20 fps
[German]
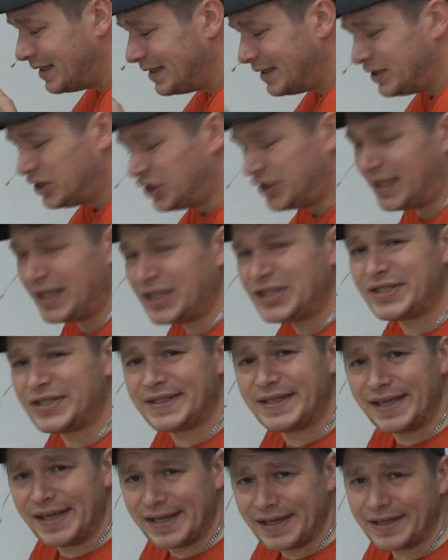
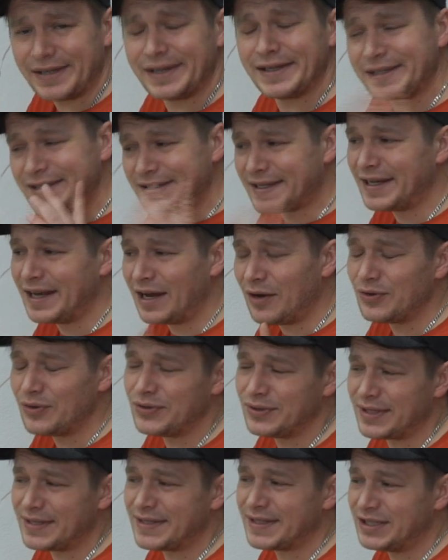Stichsäge ist
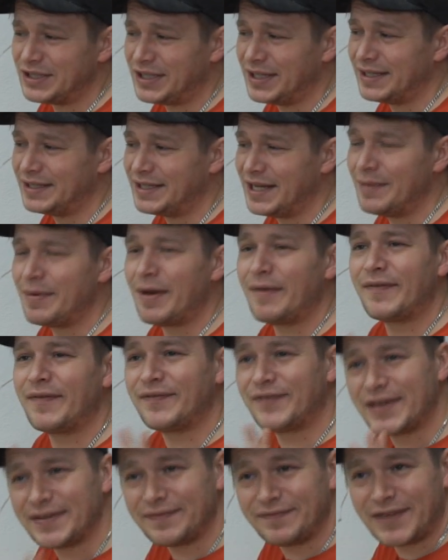genauso das richtige
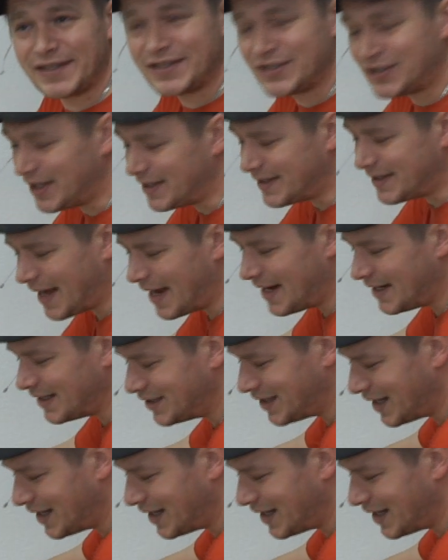Thema, was ich jetzt eigentlich